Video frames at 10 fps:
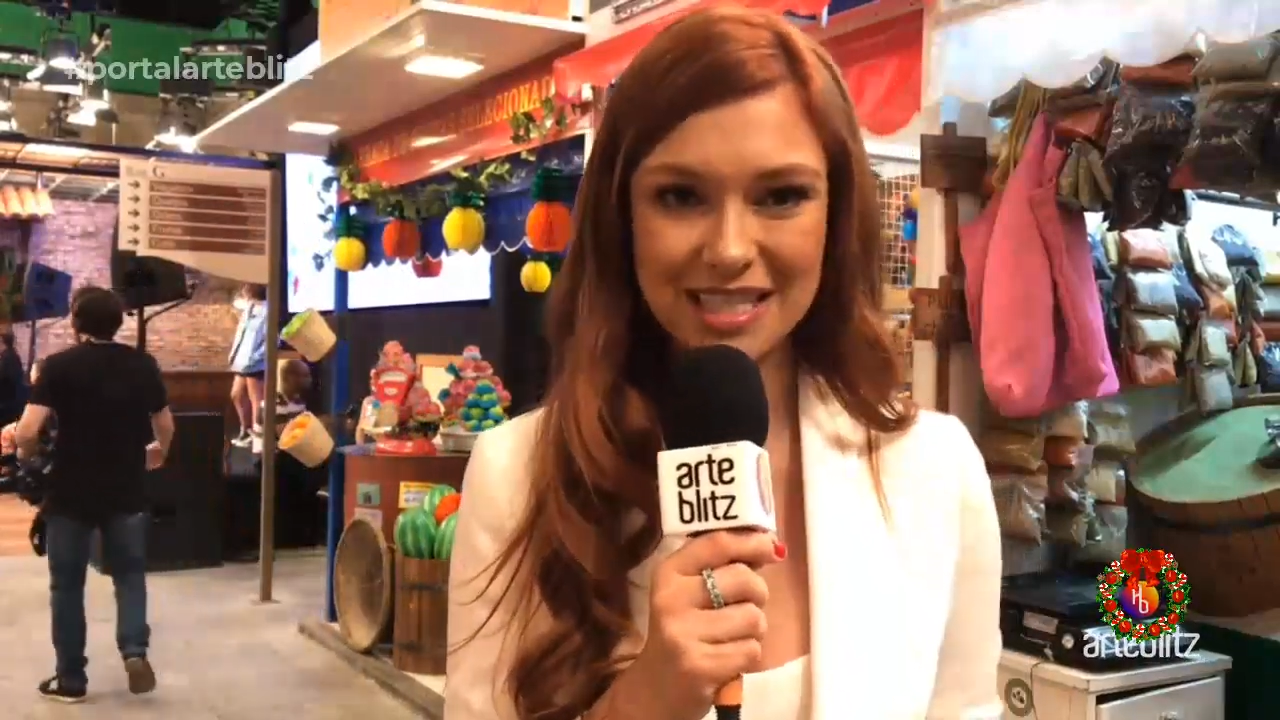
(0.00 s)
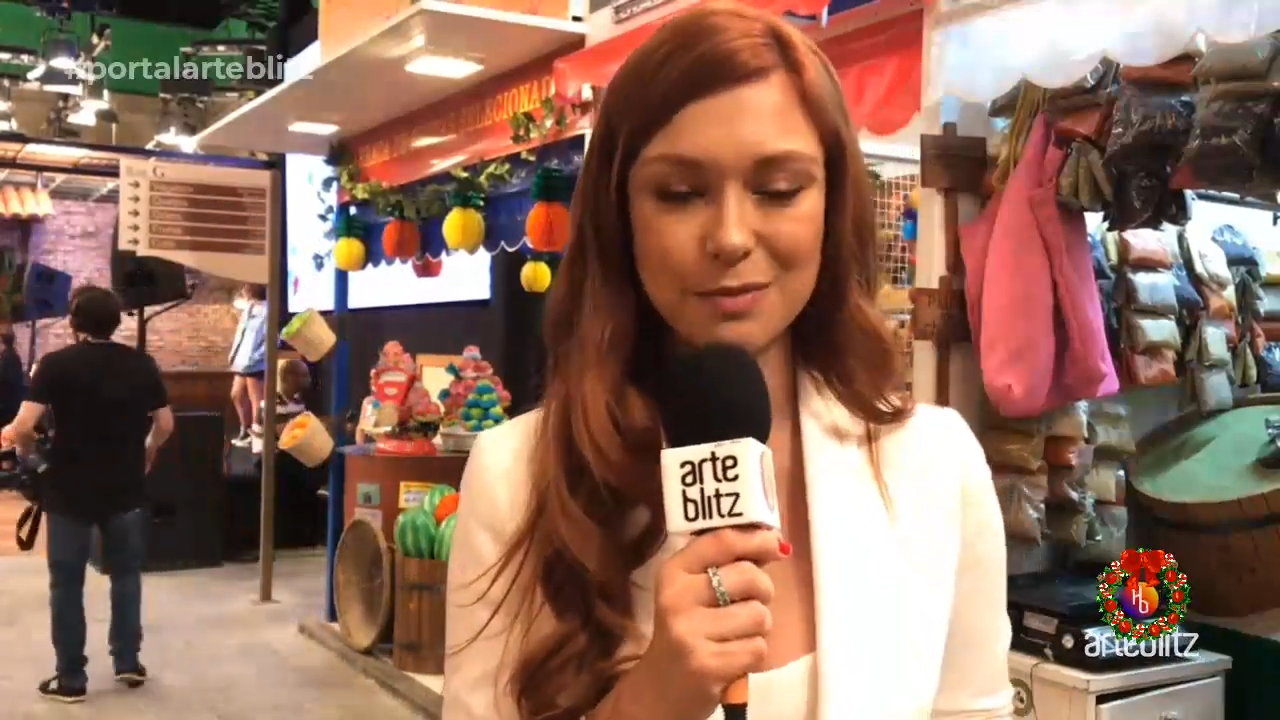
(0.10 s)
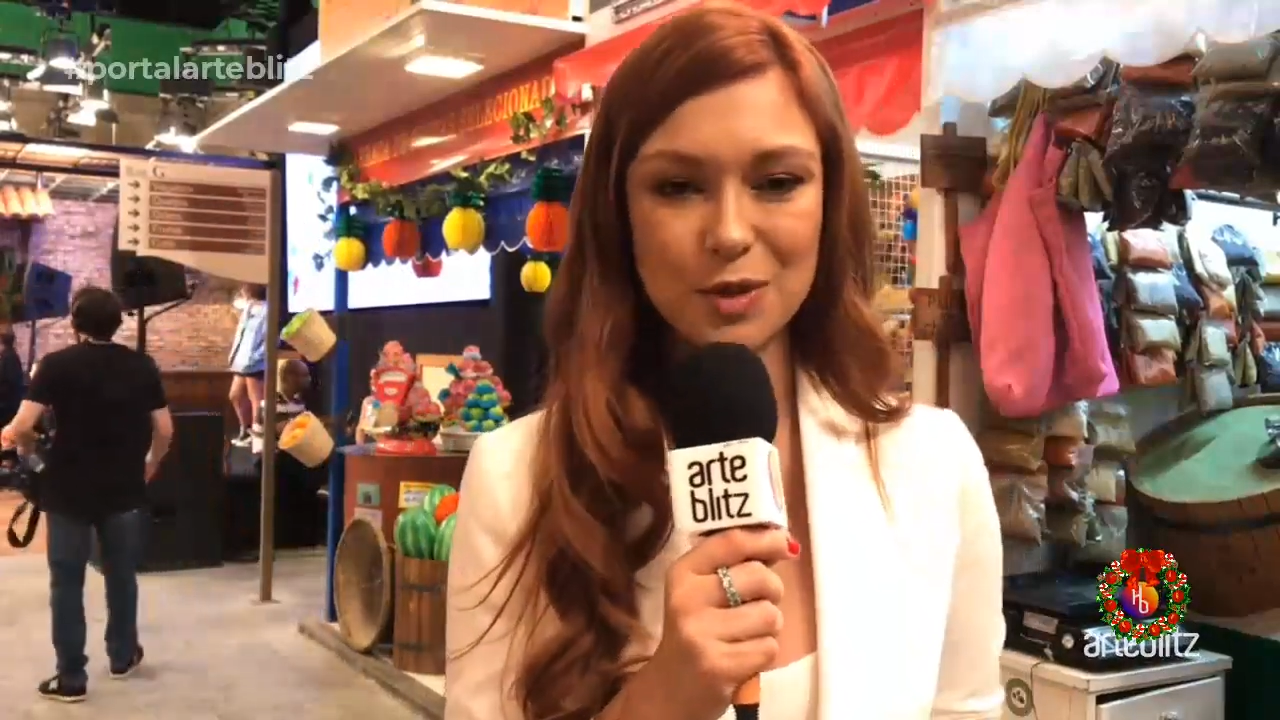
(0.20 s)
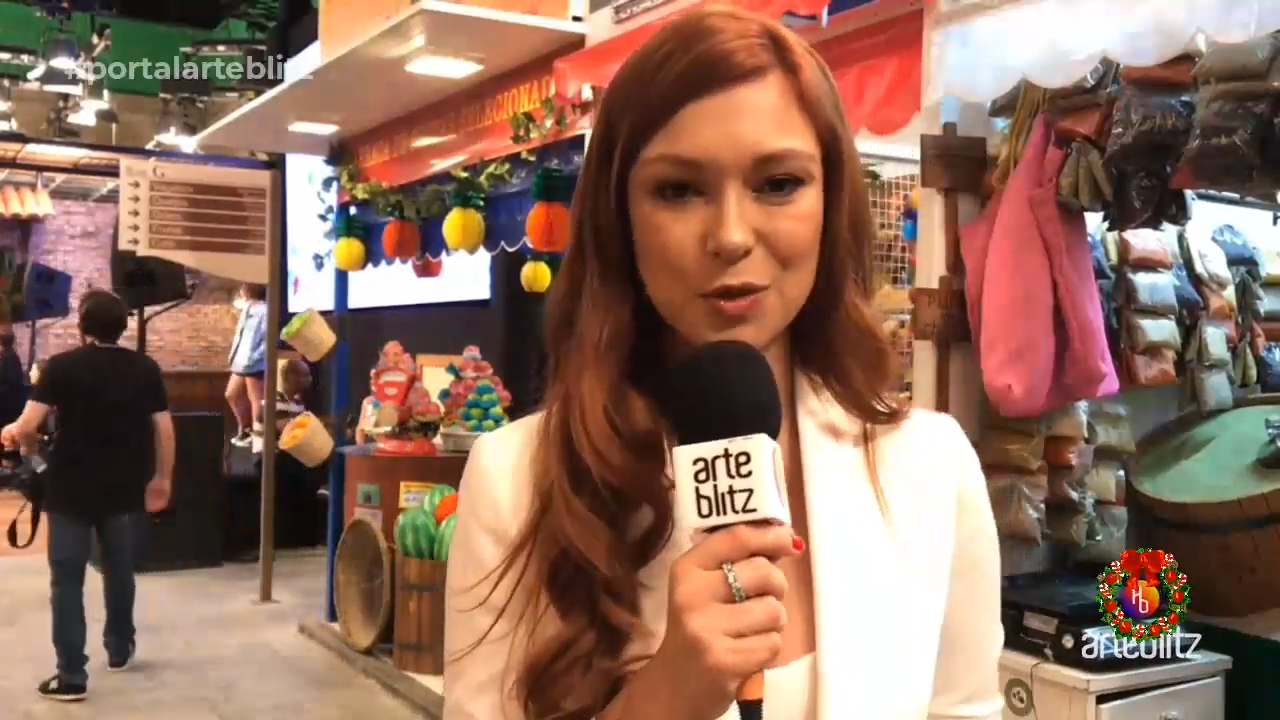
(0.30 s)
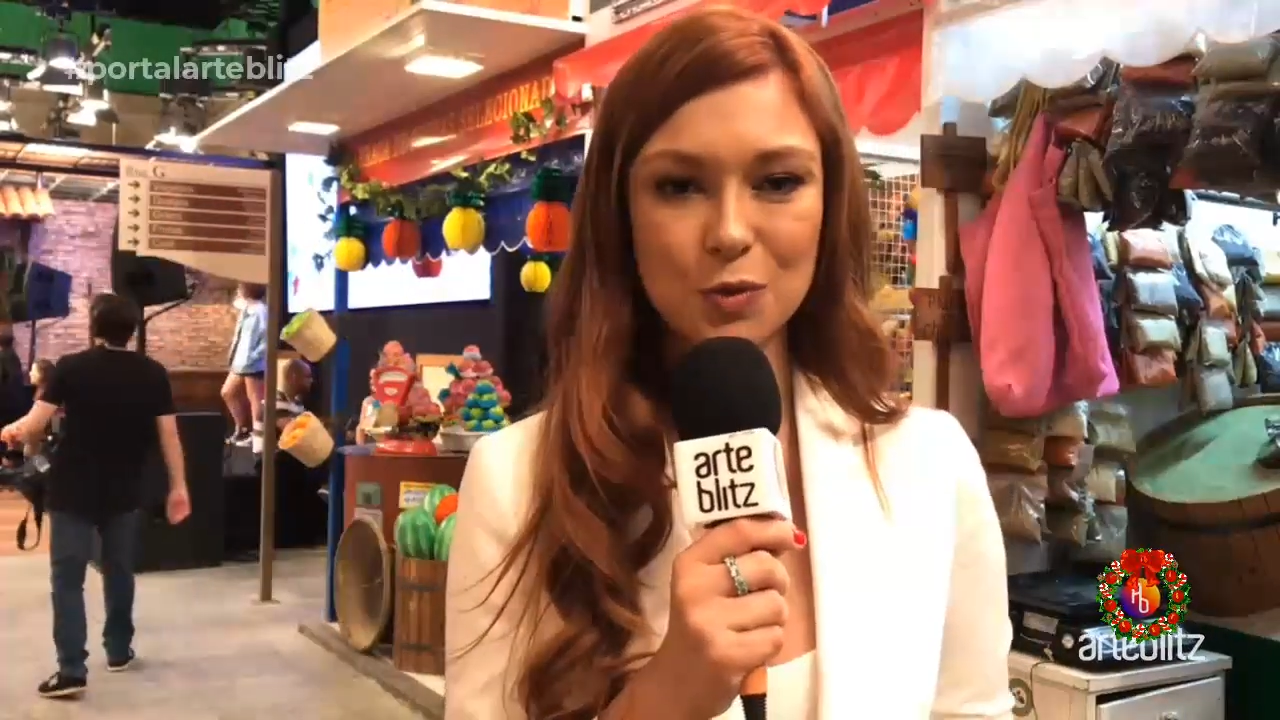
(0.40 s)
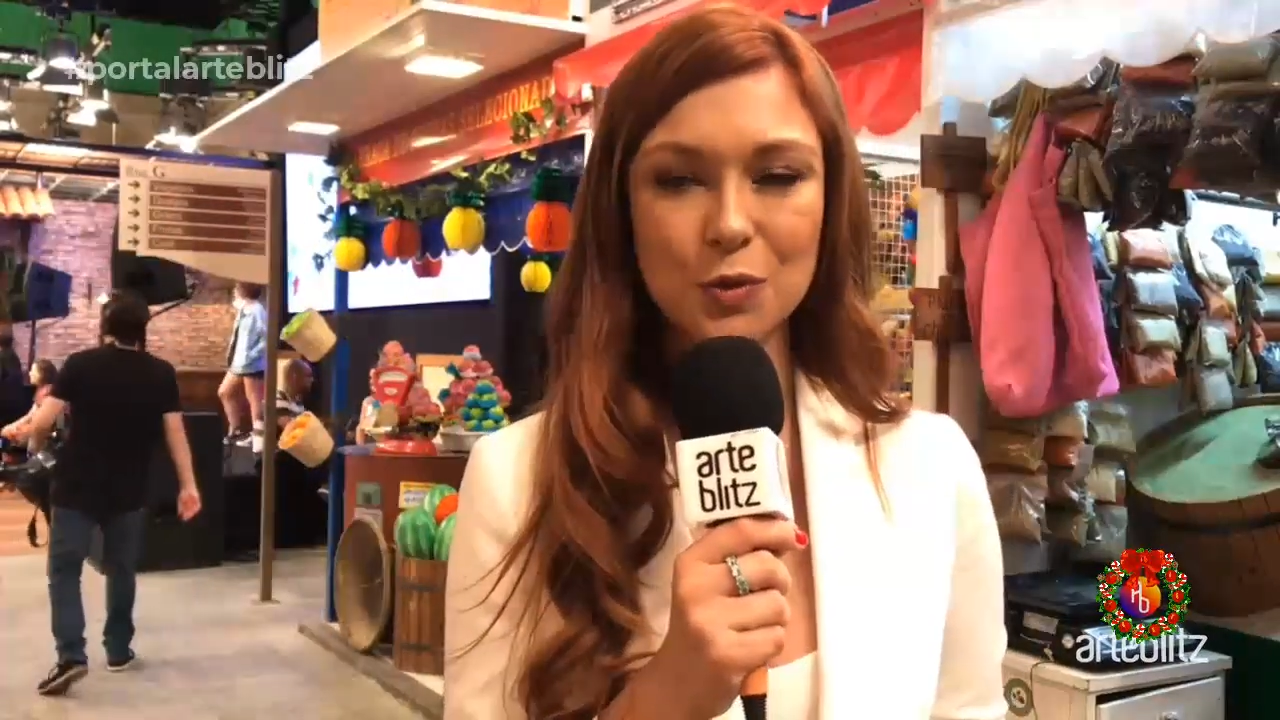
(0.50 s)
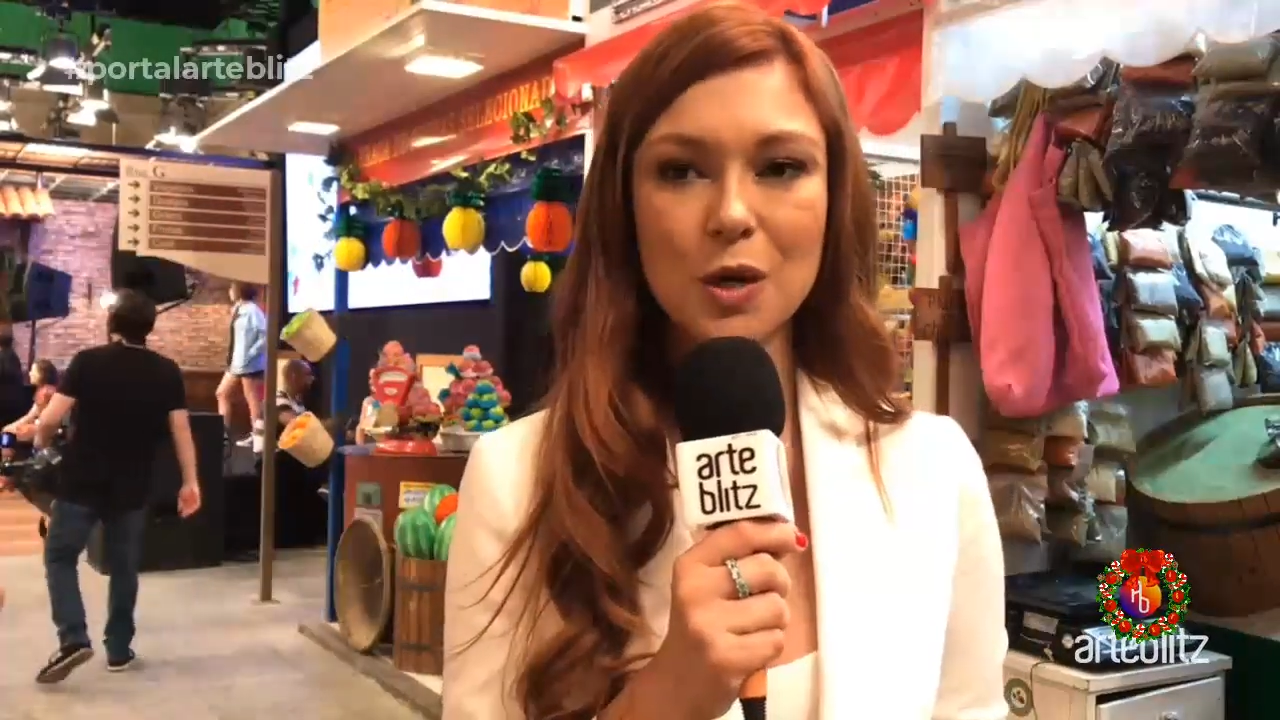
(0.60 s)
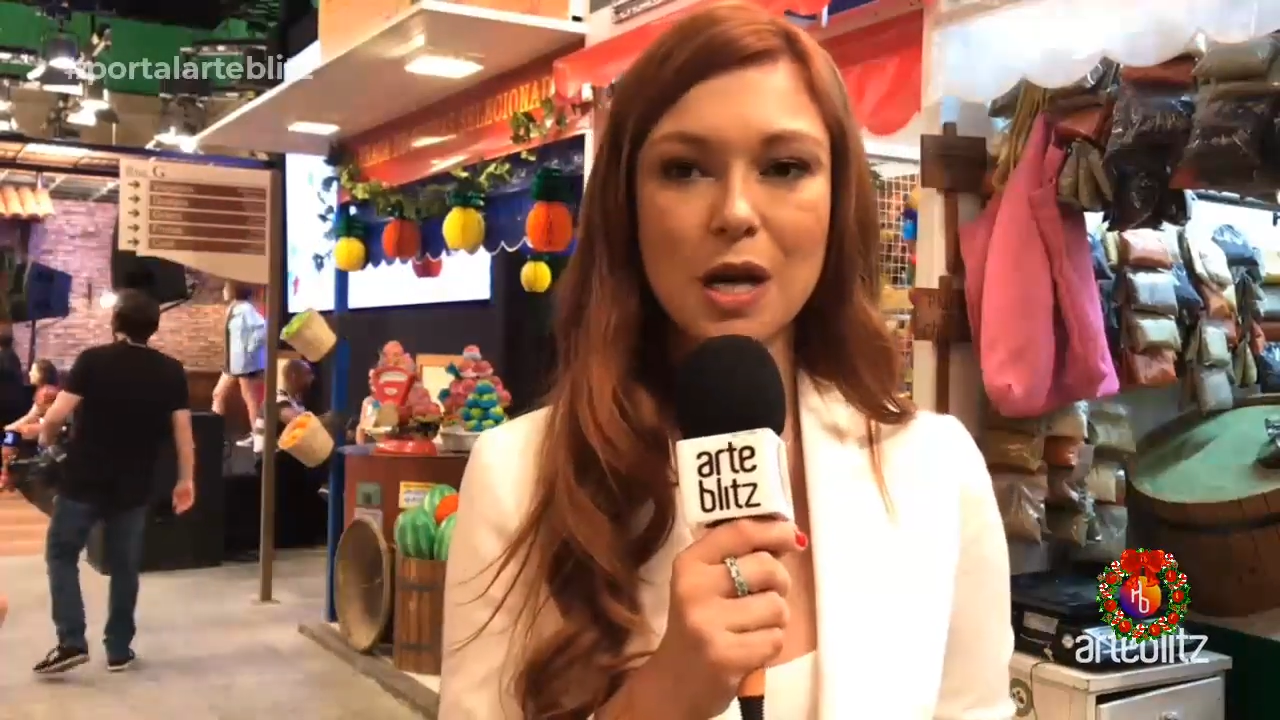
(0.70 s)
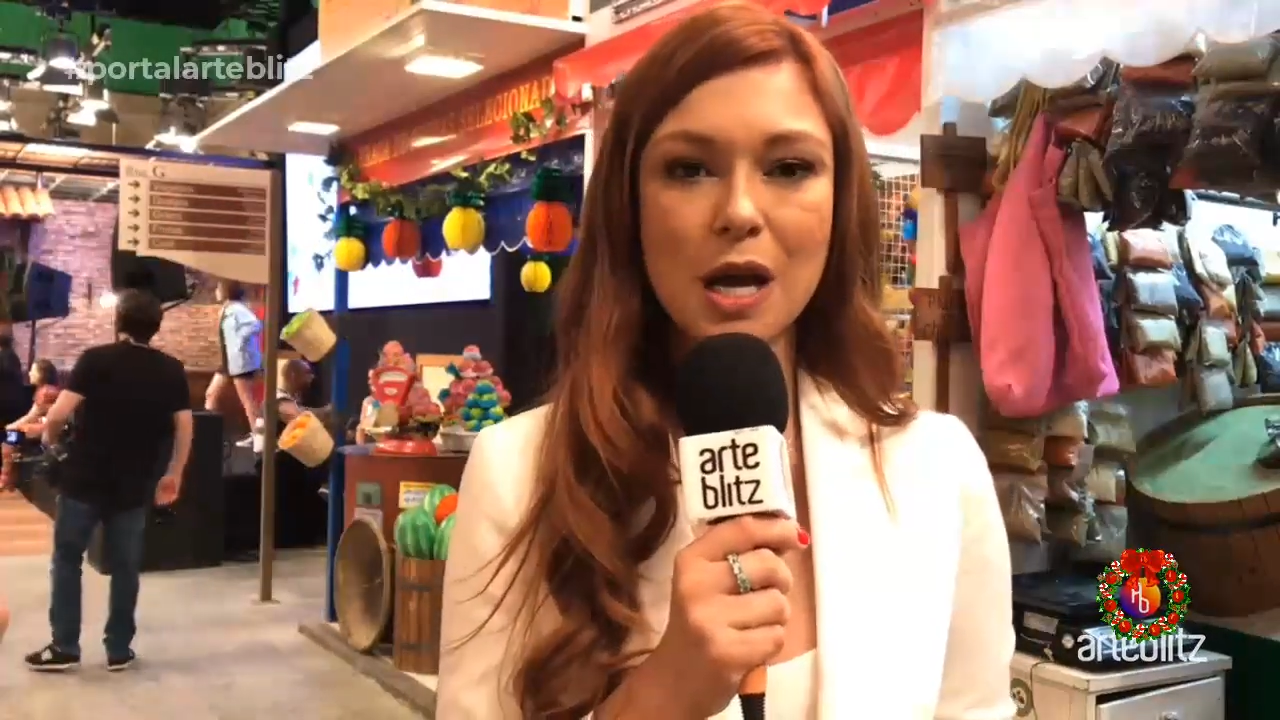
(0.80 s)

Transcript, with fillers: acima de tudo,